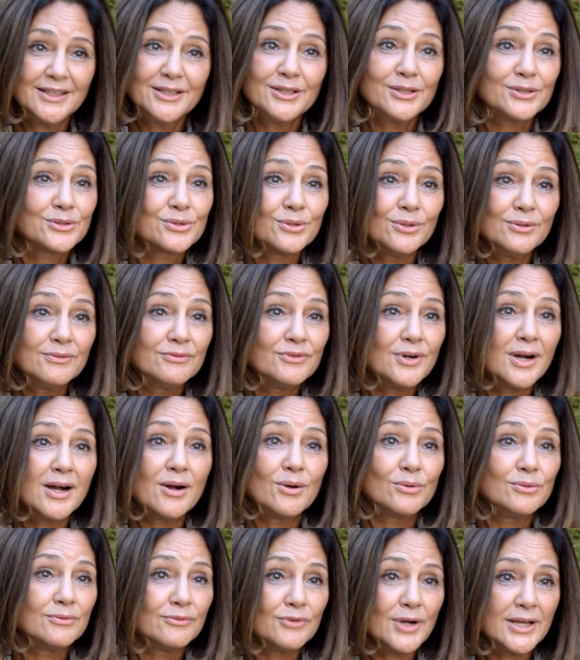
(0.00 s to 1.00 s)
Euh, je le vois,
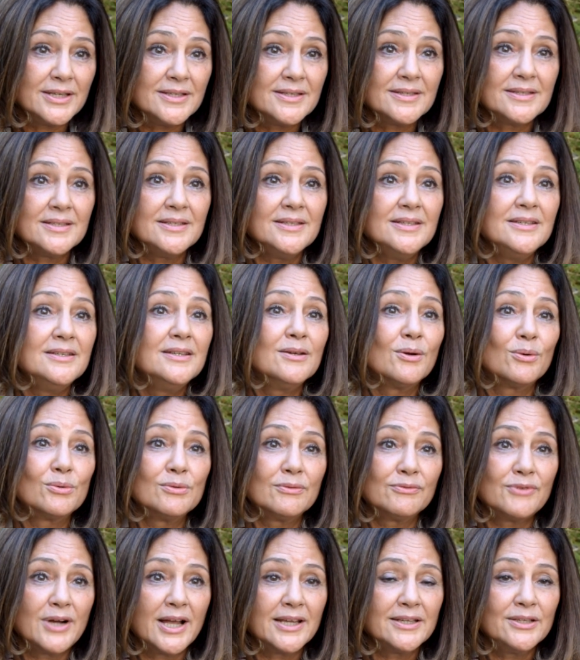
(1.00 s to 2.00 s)
on le voit ici, on
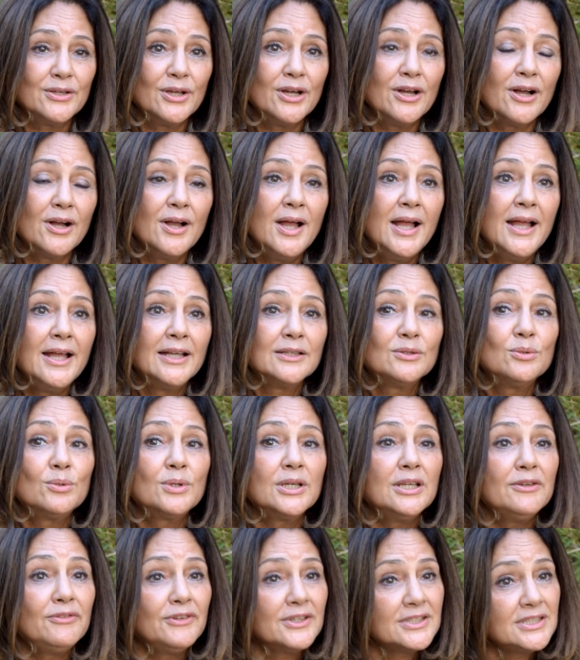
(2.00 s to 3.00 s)
le voit ailleurs. Donc
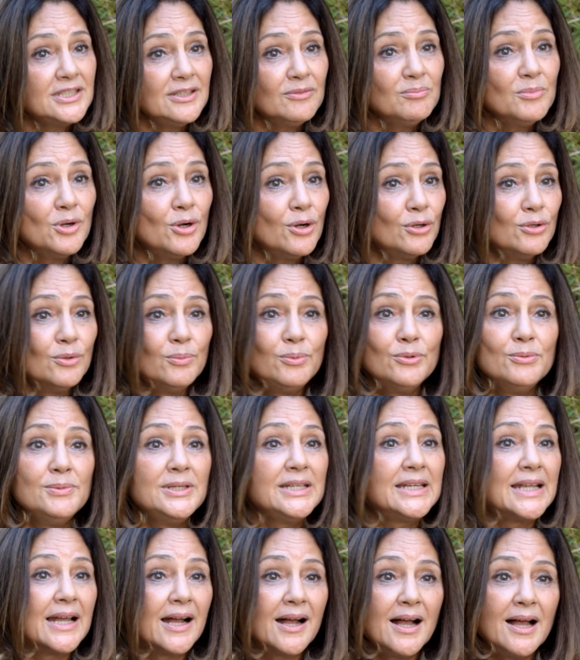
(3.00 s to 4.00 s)
effectivement, le
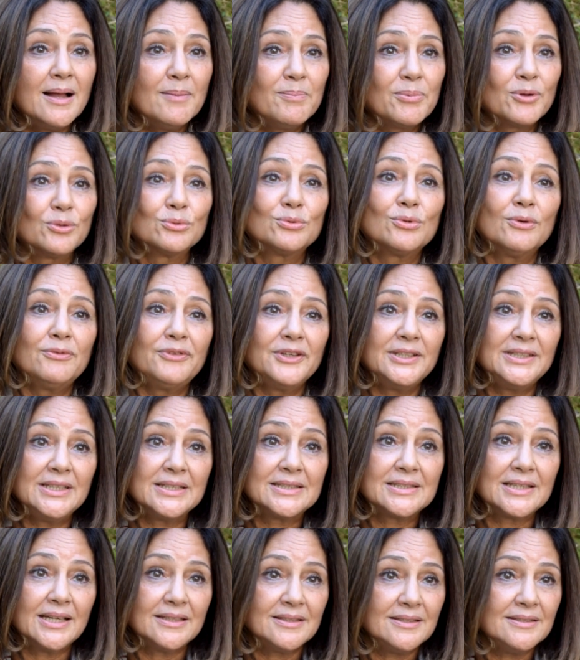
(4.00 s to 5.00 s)
public arabe, quand on fait des
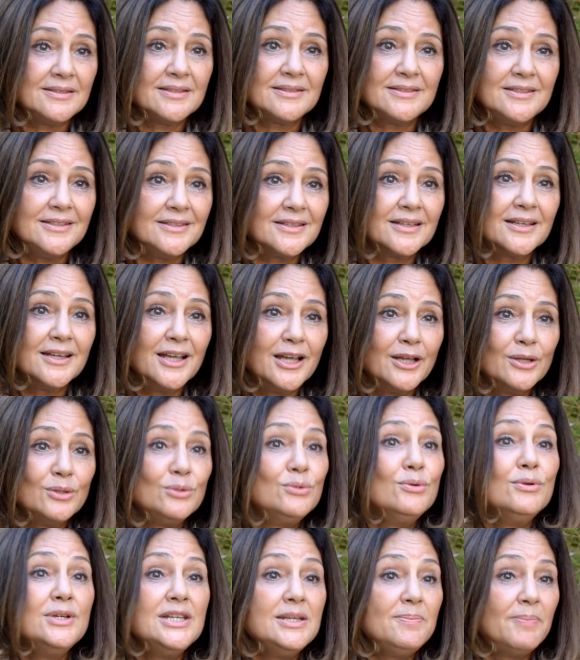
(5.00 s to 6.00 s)
statistiques,
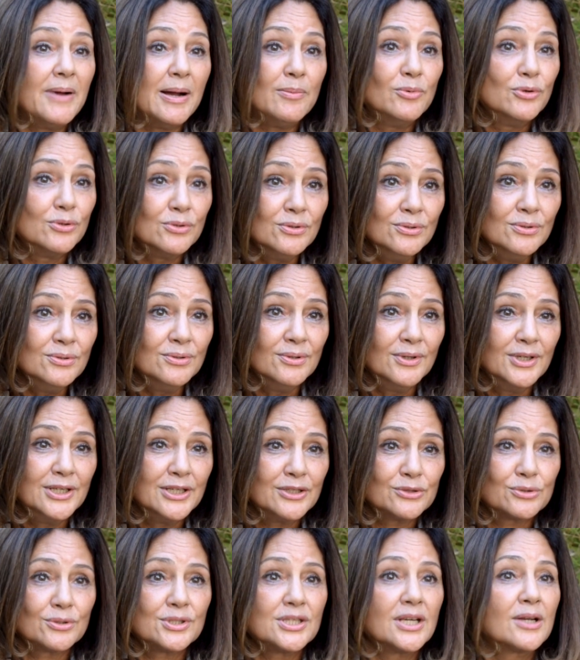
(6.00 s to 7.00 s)
ne lit pas beaucoup.
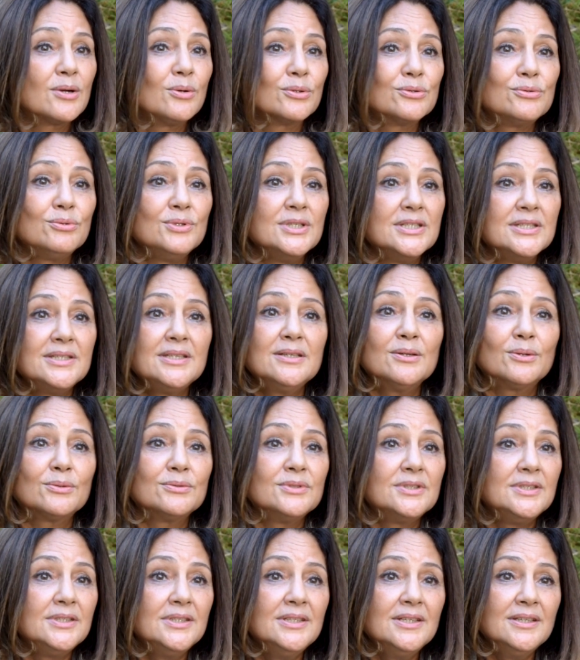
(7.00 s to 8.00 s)
Je sais qu'en Tunisie, on
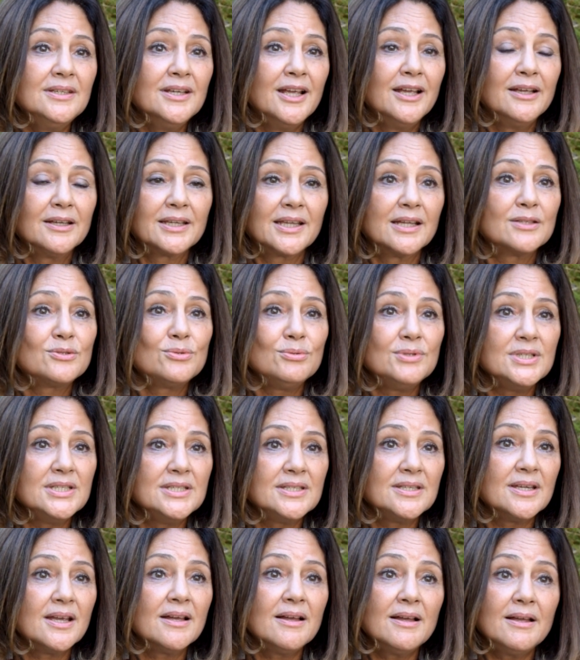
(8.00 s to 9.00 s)
dit qu'un
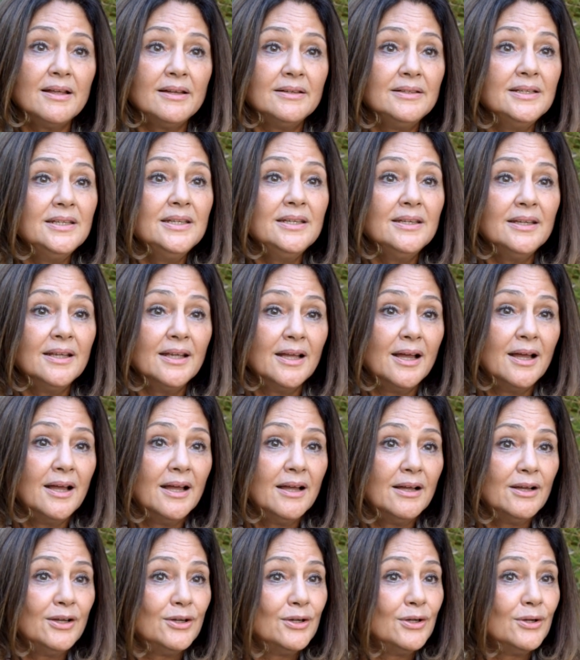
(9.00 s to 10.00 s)
Tunisien lit
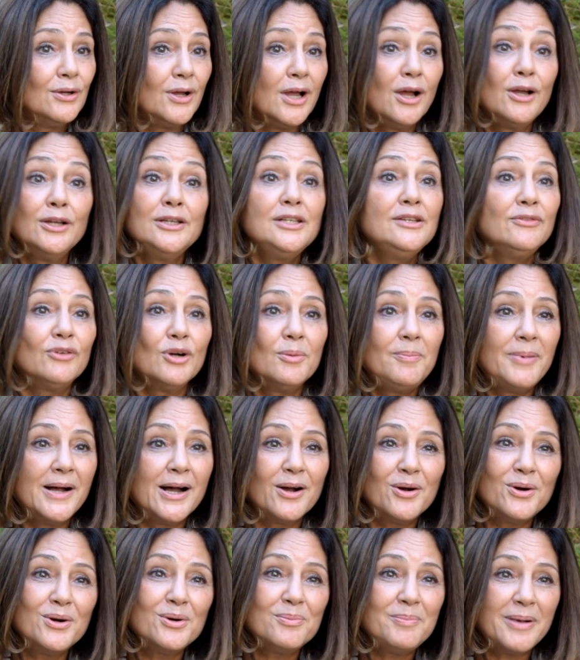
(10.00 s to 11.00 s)
euh, un livre
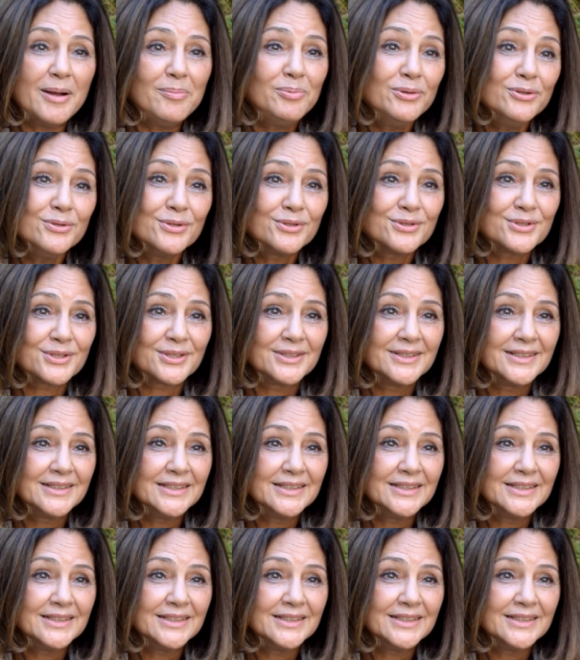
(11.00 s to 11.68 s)
par an, pas plus.